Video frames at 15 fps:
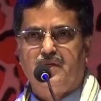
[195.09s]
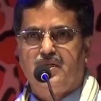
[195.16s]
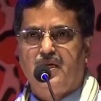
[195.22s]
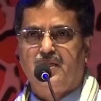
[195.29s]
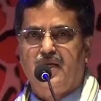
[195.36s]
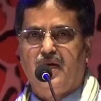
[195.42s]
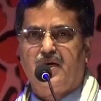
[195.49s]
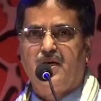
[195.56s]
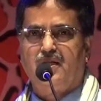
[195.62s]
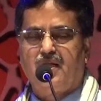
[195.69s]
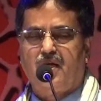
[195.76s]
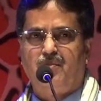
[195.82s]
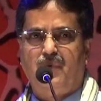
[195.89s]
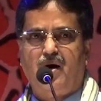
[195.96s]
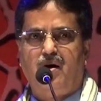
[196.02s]
সে দেখে
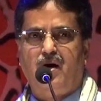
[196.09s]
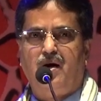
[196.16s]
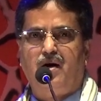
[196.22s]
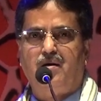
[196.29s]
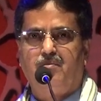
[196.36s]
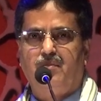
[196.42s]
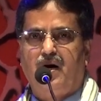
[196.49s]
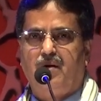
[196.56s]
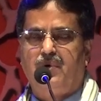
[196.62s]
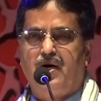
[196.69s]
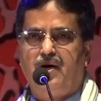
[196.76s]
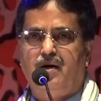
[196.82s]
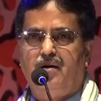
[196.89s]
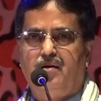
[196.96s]
তার মা বাবা